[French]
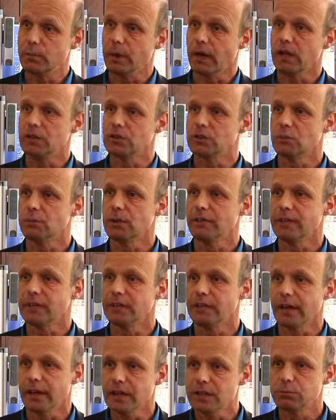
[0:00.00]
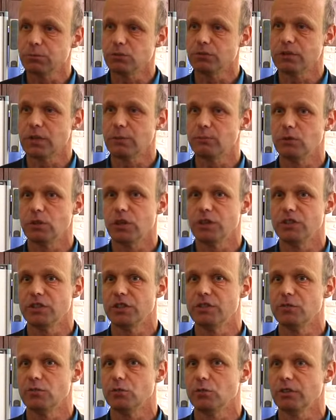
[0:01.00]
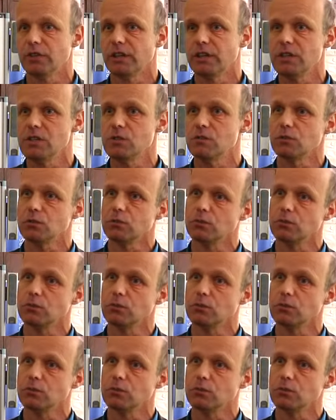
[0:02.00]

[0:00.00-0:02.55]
par exemple avec les responsables de la gestion de crise,